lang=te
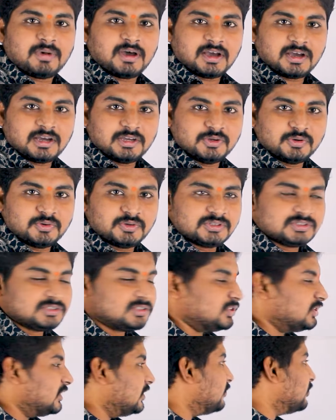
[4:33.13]
బాగా
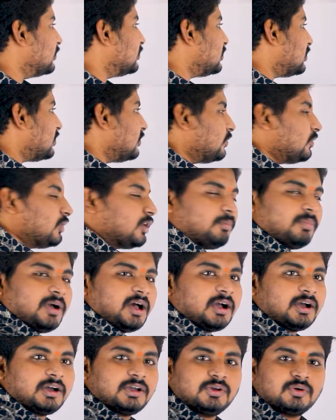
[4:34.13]
యోగిస్తుంది ఉత్తరం కూడా
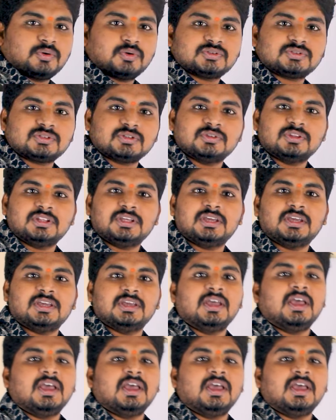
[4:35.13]
బాగా యోగిస్తుంది